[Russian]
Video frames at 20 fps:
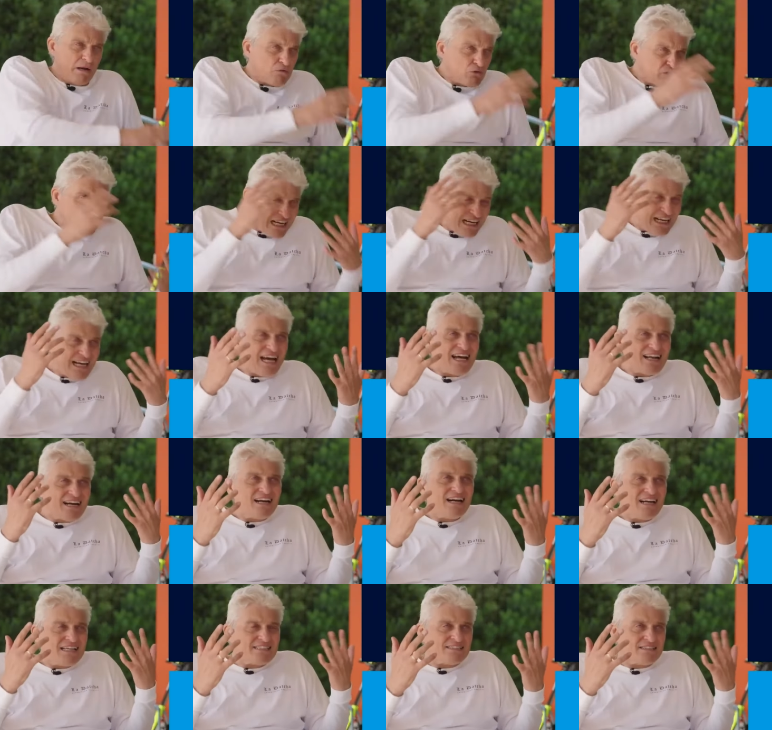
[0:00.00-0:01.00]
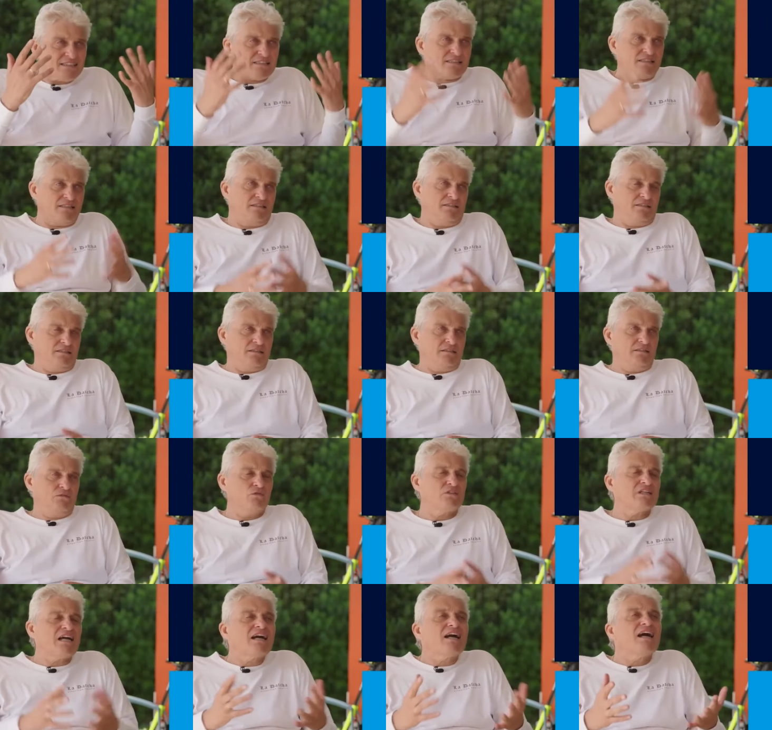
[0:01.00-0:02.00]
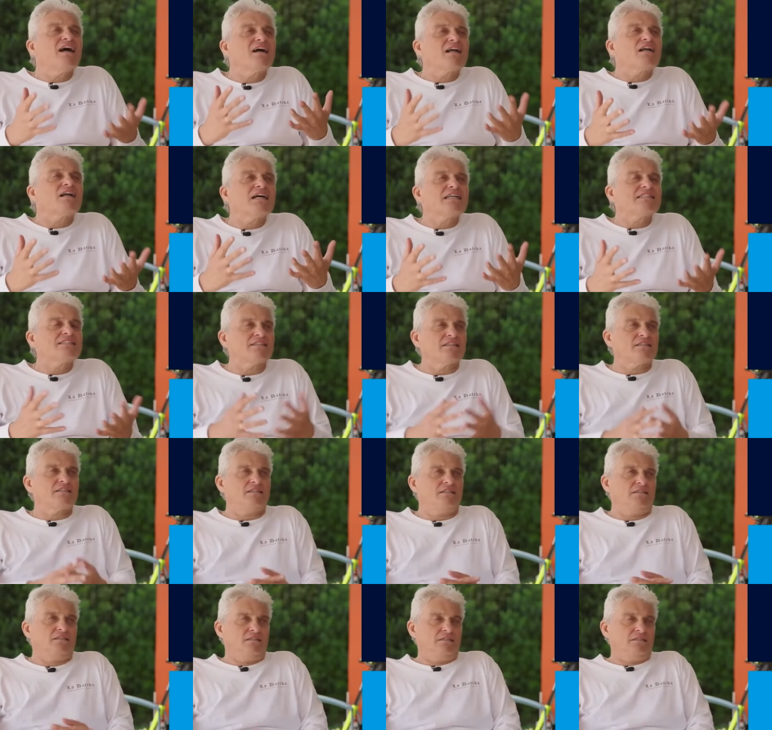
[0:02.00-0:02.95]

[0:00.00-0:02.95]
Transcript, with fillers: вот какая разница? Ну вот какая разница?